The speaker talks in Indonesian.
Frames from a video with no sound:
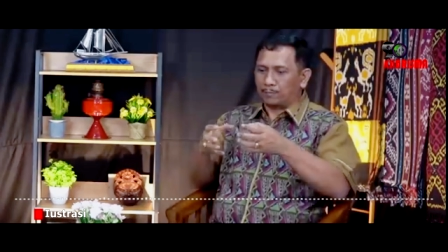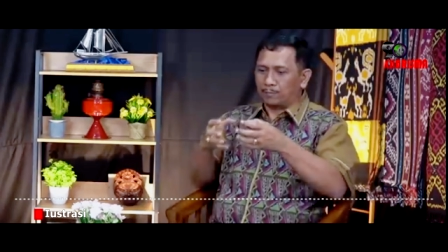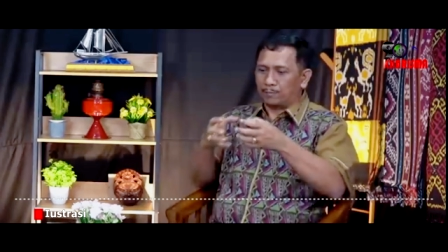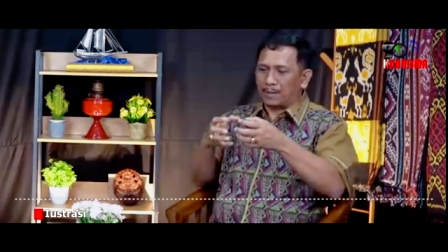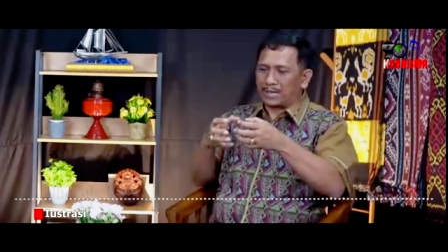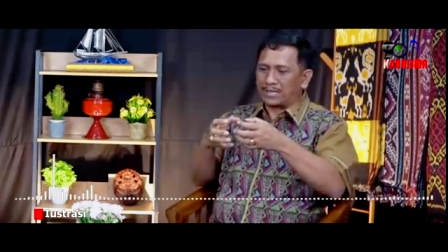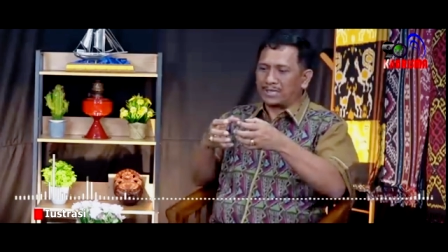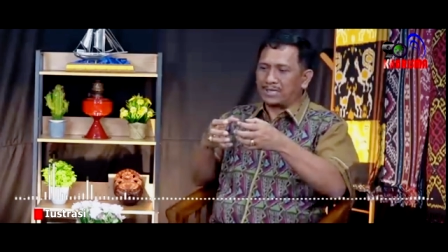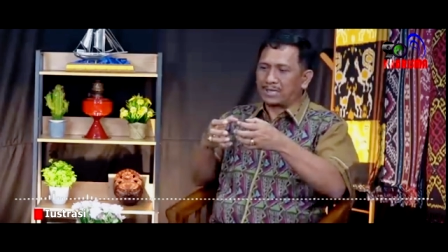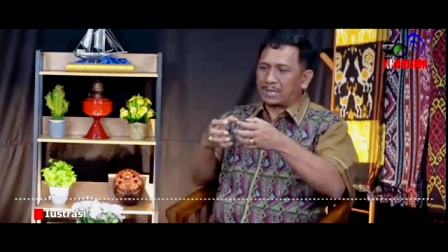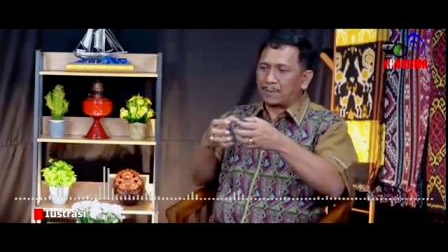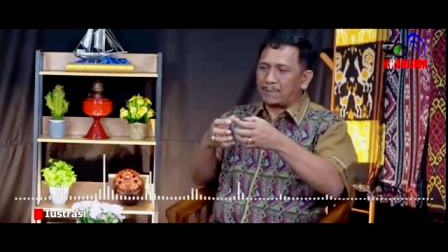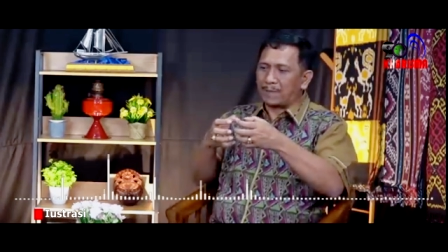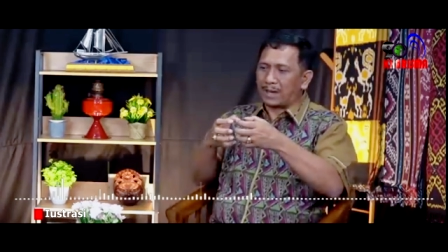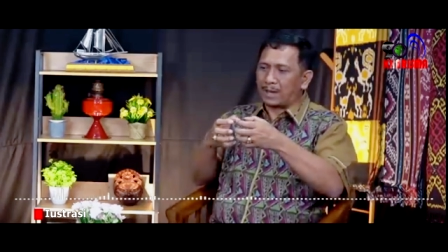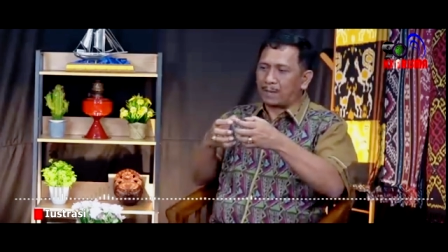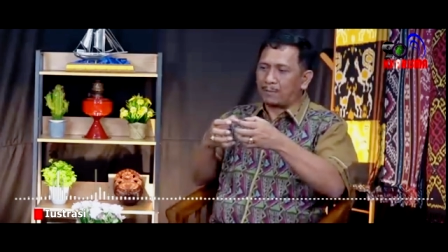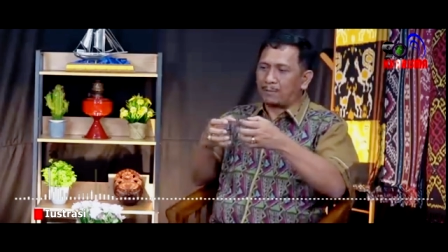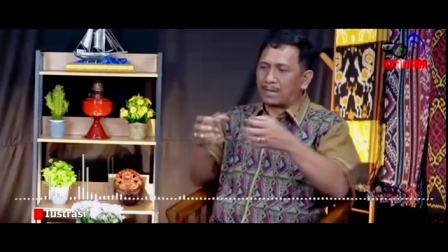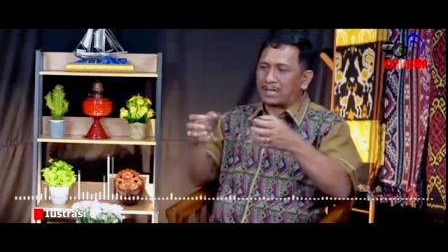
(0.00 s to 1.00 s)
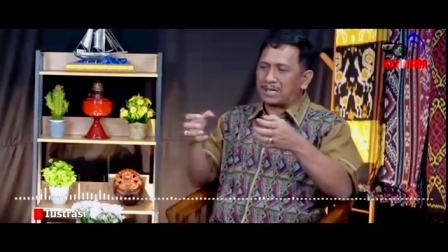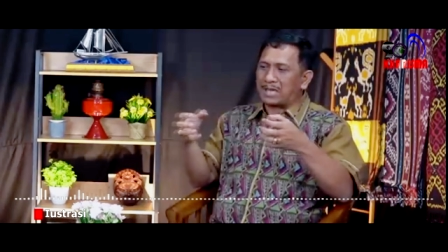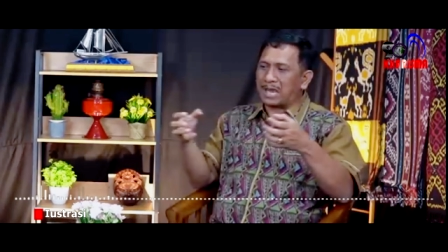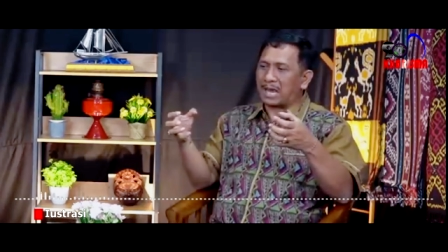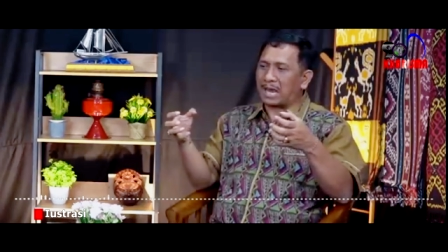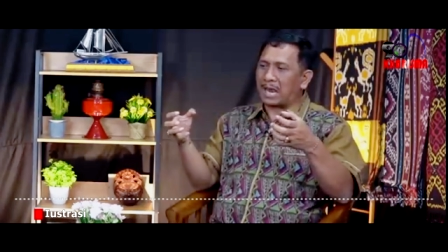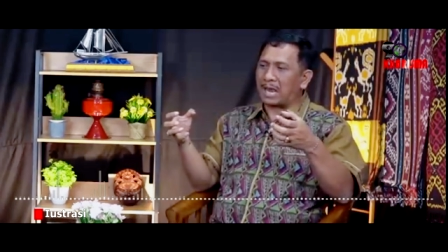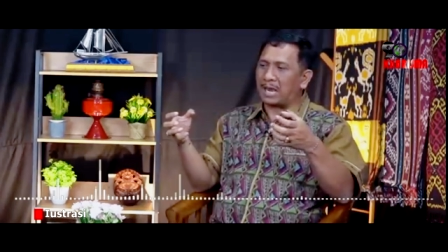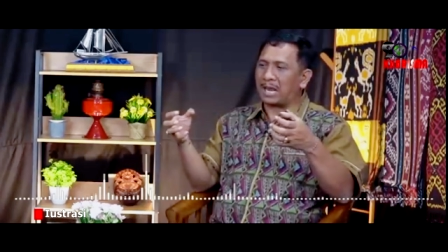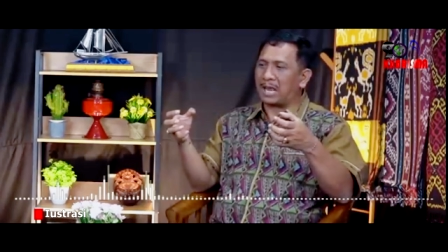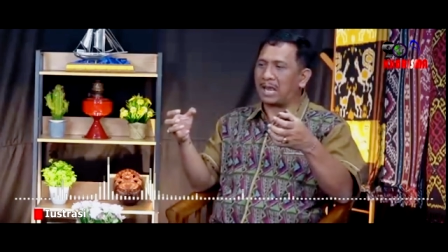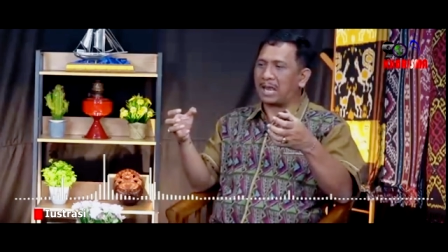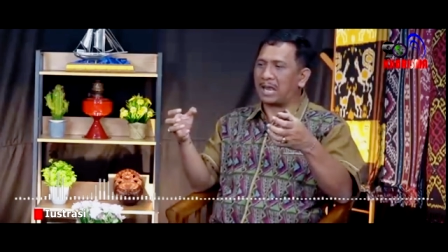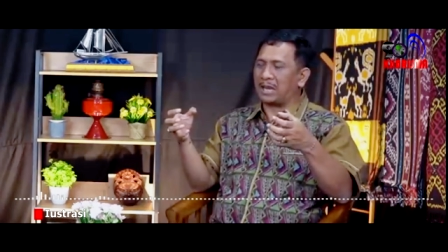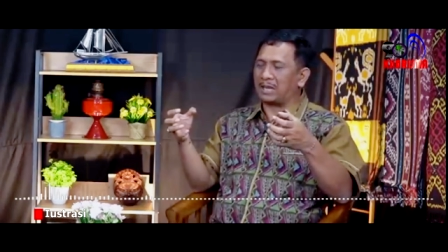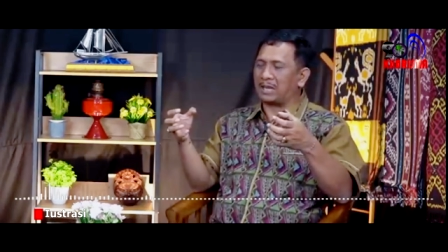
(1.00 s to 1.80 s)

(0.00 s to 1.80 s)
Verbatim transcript: kita sudah bicara